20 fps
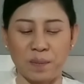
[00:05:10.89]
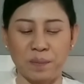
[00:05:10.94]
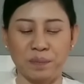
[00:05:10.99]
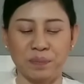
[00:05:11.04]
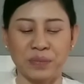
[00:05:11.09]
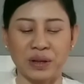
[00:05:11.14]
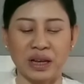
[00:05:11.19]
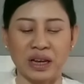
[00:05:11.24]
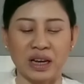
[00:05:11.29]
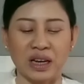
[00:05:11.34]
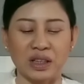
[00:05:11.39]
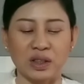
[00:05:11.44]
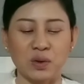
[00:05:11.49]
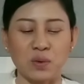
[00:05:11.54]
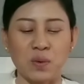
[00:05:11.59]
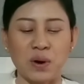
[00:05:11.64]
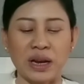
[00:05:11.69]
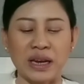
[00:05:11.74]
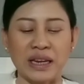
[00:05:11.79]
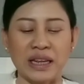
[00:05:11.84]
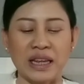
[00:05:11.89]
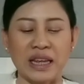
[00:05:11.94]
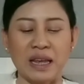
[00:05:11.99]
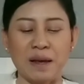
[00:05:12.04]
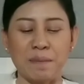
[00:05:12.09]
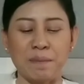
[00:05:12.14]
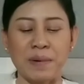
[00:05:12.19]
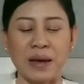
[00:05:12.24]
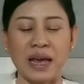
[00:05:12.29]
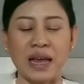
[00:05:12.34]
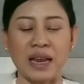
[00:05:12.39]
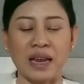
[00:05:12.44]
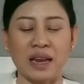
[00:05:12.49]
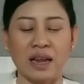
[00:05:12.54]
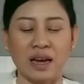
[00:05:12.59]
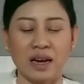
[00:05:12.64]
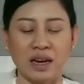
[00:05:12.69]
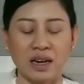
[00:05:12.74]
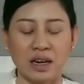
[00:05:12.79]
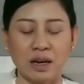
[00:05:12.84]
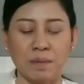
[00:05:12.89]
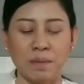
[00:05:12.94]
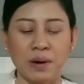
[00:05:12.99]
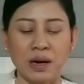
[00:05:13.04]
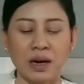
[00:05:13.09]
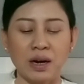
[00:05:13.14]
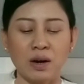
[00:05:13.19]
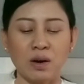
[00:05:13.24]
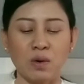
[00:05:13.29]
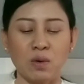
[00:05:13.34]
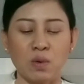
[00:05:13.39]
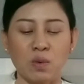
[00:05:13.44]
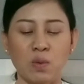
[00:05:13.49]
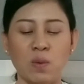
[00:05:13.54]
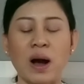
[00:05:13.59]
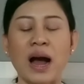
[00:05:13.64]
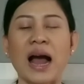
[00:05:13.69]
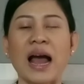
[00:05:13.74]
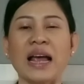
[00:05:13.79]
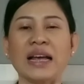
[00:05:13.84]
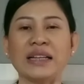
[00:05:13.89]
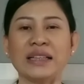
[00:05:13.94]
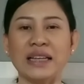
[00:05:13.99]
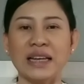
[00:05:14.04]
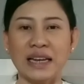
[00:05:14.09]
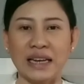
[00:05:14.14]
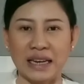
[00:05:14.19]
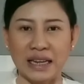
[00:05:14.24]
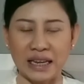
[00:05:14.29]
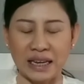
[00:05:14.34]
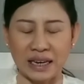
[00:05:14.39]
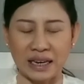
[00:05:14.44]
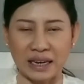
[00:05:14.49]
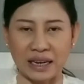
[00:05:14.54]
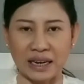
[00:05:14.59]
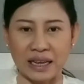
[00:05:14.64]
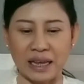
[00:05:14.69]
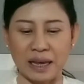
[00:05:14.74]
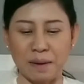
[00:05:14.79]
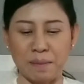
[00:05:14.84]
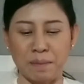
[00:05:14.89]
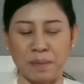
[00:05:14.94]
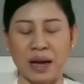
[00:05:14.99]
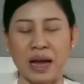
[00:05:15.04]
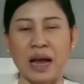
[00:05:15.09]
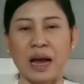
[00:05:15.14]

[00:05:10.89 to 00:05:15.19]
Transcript: 2ตัวนี้เป็น Herbal White Tanning Cream